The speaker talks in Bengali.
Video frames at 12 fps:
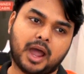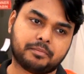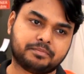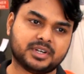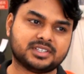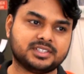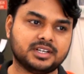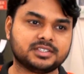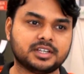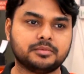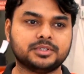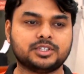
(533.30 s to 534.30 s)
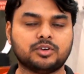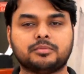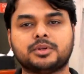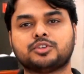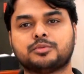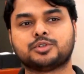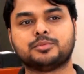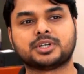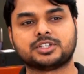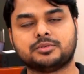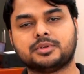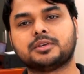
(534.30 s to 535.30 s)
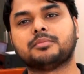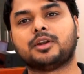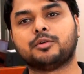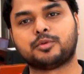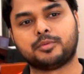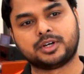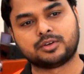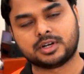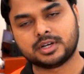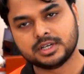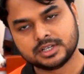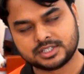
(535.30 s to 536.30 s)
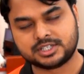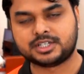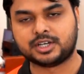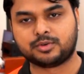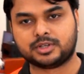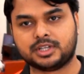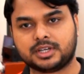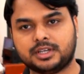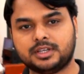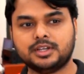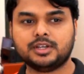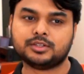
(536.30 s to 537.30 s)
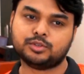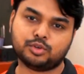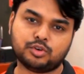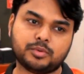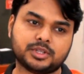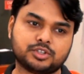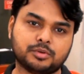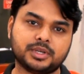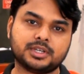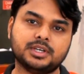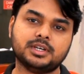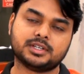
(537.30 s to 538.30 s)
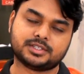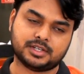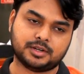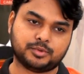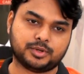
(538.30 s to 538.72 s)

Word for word: আফটার সেল সার্ভিসটাও আমরা সবসময় কাস্টমারকে ভালো প্রোভাইড করার চেষ্টা করে থাকি ধন্যবাদ সবাইকে আসসালামু